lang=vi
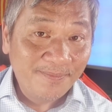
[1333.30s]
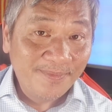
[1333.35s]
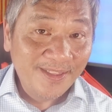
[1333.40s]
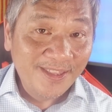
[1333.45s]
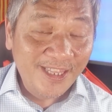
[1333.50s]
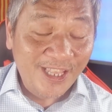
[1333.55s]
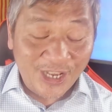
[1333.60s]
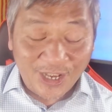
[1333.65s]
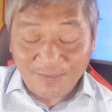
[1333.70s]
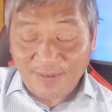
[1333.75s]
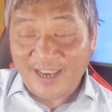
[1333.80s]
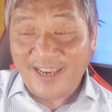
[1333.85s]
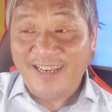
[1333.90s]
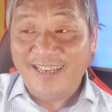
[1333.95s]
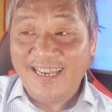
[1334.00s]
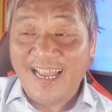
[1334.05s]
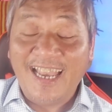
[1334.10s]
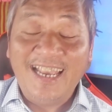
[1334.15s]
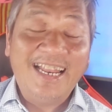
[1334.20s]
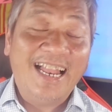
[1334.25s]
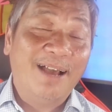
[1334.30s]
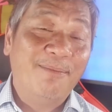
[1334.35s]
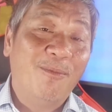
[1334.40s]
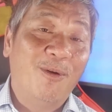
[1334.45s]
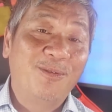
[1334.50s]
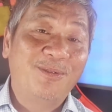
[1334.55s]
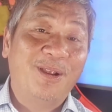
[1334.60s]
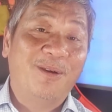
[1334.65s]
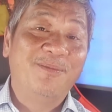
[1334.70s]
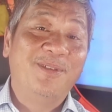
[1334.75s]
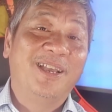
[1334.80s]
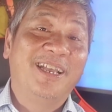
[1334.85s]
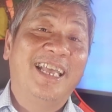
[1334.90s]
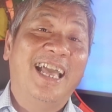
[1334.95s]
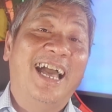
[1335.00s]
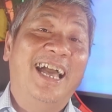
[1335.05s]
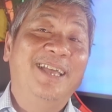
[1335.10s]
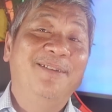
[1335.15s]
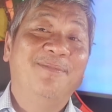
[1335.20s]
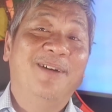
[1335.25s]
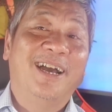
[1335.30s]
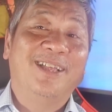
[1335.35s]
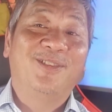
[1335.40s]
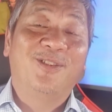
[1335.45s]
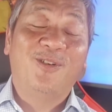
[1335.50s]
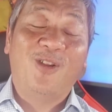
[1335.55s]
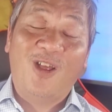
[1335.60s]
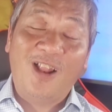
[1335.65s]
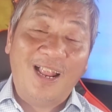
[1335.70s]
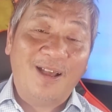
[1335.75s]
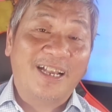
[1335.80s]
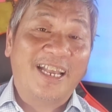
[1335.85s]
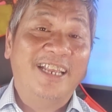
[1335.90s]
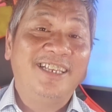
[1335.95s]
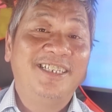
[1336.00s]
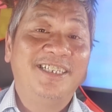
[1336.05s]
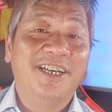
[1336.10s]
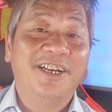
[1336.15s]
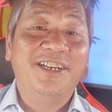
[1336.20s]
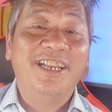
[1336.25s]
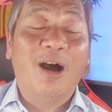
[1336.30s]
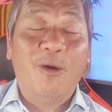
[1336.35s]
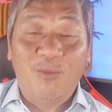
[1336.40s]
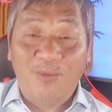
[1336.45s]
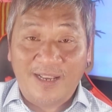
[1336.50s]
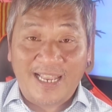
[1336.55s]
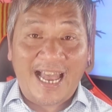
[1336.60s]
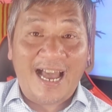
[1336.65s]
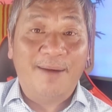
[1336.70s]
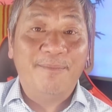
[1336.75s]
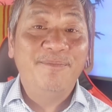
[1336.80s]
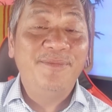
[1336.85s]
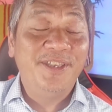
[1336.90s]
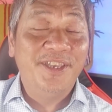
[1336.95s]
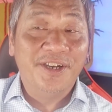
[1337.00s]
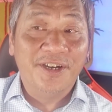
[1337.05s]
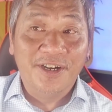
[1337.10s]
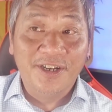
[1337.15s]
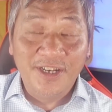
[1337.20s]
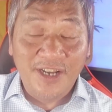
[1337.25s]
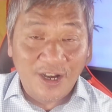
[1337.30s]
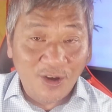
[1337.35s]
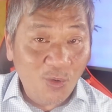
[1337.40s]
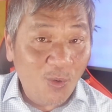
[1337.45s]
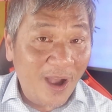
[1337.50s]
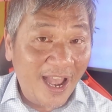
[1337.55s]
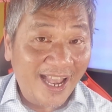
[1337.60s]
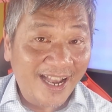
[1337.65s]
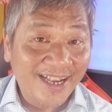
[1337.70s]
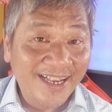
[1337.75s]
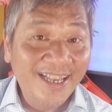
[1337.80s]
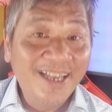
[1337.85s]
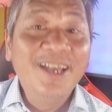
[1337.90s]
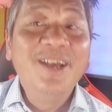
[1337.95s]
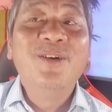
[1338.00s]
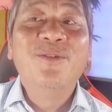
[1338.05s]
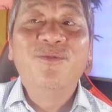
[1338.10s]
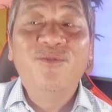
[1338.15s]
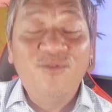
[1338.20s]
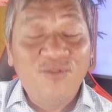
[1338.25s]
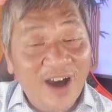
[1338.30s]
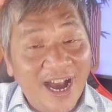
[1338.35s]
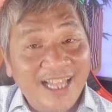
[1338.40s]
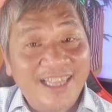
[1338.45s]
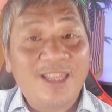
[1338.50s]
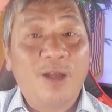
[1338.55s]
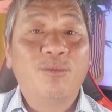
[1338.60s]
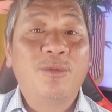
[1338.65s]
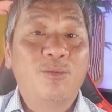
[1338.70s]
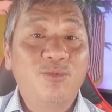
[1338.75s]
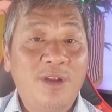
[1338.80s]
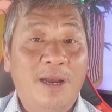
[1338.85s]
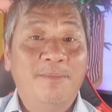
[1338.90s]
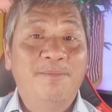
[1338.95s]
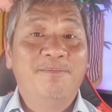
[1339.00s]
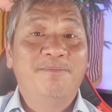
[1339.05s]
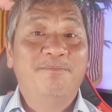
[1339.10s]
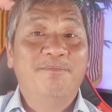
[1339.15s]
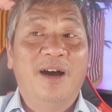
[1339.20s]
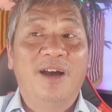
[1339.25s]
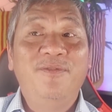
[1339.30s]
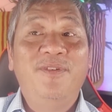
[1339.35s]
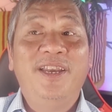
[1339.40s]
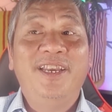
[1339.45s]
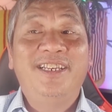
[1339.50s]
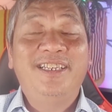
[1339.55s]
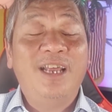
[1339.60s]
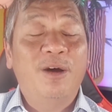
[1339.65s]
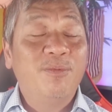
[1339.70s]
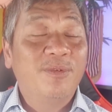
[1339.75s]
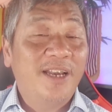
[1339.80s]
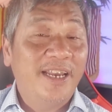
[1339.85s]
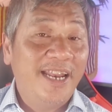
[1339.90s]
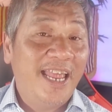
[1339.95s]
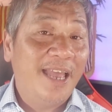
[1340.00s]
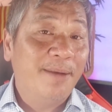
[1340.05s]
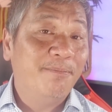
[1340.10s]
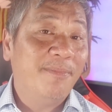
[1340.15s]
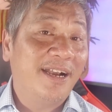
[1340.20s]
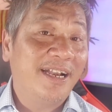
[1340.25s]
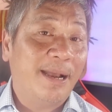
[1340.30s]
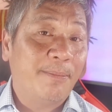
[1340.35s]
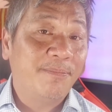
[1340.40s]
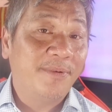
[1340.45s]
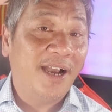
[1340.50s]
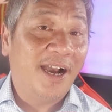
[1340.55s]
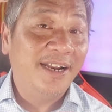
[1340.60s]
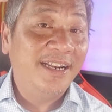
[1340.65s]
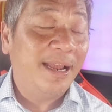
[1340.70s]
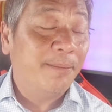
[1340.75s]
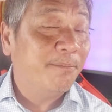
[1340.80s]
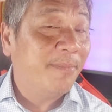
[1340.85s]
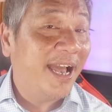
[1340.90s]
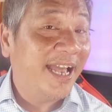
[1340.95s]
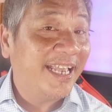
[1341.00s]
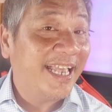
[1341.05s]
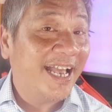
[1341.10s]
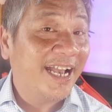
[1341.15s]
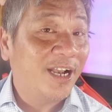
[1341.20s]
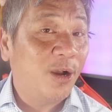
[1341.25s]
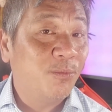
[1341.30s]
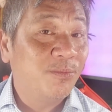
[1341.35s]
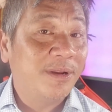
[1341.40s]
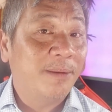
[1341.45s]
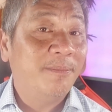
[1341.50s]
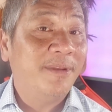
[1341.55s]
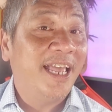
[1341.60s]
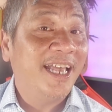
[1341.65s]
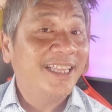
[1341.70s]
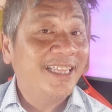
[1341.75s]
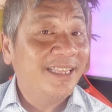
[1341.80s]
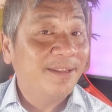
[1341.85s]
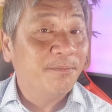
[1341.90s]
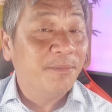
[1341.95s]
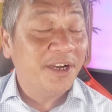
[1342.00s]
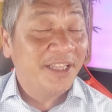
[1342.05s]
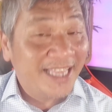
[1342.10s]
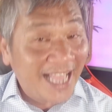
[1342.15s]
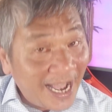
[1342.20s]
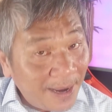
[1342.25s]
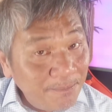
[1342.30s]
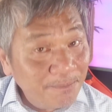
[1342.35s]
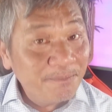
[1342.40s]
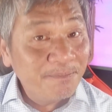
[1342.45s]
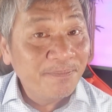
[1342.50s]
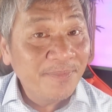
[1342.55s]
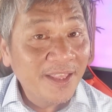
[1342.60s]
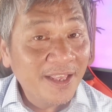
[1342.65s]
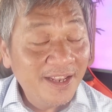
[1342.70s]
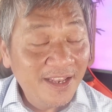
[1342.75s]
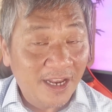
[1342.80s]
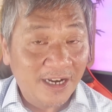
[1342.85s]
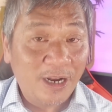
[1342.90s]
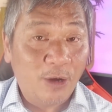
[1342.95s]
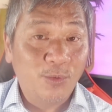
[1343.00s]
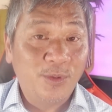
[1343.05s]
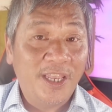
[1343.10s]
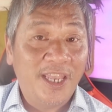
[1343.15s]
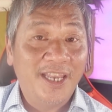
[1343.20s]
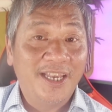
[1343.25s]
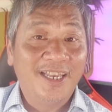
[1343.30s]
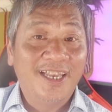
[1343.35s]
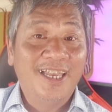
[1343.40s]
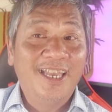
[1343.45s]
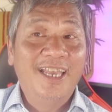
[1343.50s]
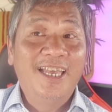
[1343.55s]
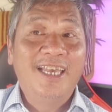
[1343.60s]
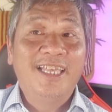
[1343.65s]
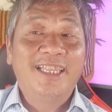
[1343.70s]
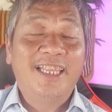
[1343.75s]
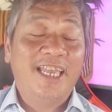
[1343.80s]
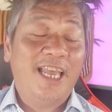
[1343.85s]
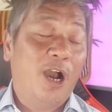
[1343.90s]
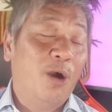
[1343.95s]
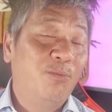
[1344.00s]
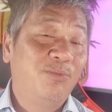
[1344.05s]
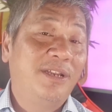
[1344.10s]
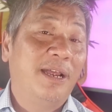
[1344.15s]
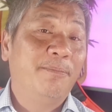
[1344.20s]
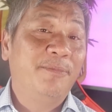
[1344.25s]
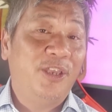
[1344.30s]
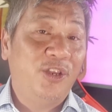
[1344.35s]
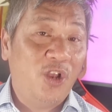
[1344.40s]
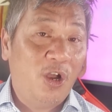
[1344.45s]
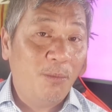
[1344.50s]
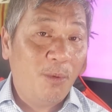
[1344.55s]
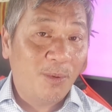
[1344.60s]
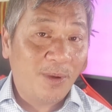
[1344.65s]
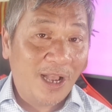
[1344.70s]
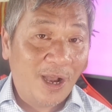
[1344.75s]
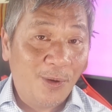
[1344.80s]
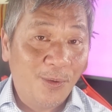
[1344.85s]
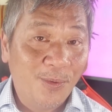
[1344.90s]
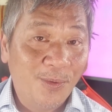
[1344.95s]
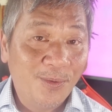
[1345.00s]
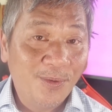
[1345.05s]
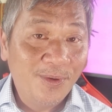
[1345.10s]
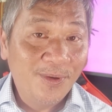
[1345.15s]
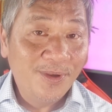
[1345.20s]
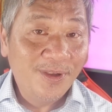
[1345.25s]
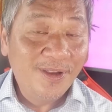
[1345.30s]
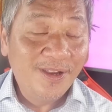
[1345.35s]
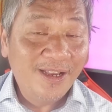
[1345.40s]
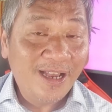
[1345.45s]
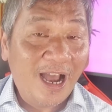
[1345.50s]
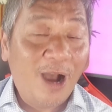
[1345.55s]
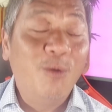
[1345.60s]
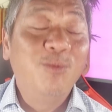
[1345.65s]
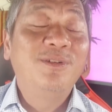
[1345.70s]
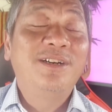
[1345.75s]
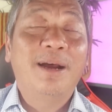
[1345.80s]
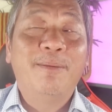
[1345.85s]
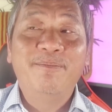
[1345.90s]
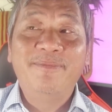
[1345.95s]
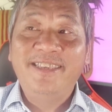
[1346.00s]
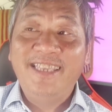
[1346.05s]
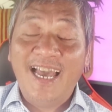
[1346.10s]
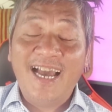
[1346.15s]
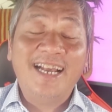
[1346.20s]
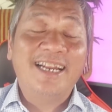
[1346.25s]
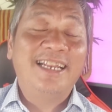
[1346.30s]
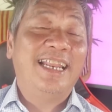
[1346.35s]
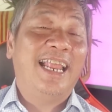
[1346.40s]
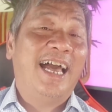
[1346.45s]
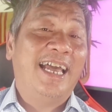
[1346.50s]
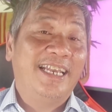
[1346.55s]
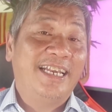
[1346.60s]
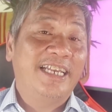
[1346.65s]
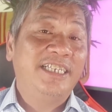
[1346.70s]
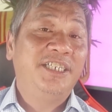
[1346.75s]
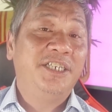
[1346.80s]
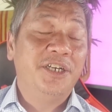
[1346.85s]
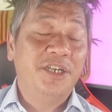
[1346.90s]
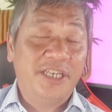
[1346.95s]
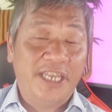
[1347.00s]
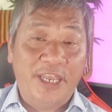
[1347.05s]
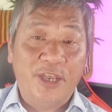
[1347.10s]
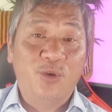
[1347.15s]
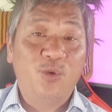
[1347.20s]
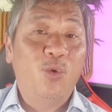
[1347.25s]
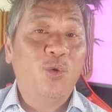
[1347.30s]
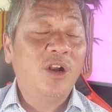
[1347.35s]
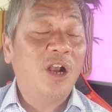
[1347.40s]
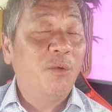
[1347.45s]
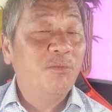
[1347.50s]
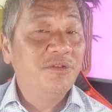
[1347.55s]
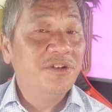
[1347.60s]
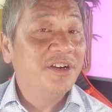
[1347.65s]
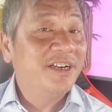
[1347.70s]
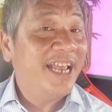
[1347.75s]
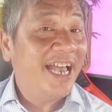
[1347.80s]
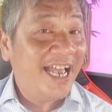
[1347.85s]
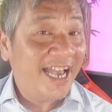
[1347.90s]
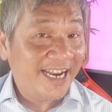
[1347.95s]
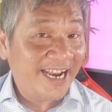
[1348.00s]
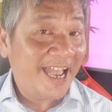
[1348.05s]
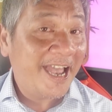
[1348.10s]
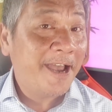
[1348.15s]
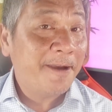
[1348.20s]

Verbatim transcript: thì quý vị đây là một trong những cái mà tôi nói là cái sự đồng cảm giữa nữ hoàng và tổng thống Trump bởi vì trong cái đêm mà gặp gỡ năm 2018 lần đầu tiên thì ông Trump chỉ nói một câu ông Trump nhắc lại cái sự kiện của công nương Diana